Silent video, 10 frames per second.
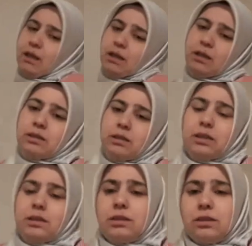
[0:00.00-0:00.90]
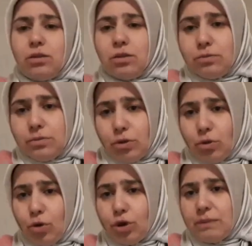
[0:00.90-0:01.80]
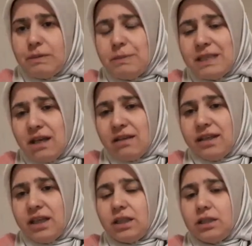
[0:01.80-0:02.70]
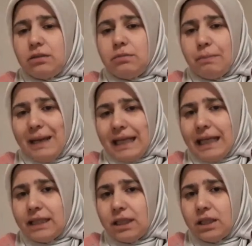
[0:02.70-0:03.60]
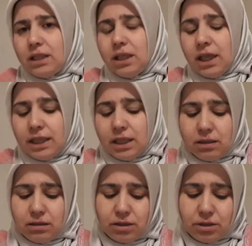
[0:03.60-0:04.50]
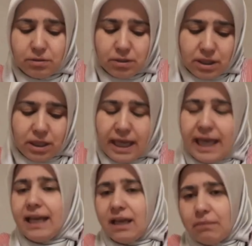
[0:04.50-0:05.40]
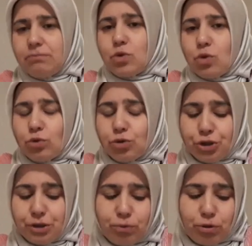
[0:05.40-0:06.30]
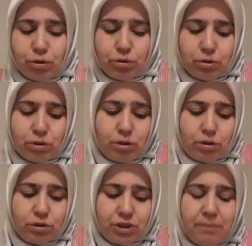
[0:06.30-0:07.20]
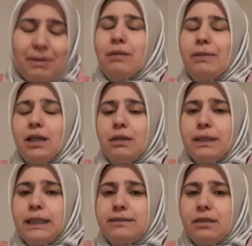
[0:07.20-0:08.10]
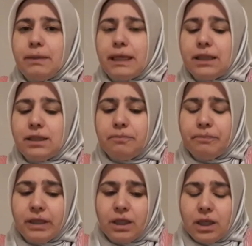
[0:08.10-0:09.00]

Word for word: Evet. Ee, Orada biz bir saate yakın bekledik. Hani e, eylem sonuçta bu. E, Cemal Bey'le birlikte bekledim.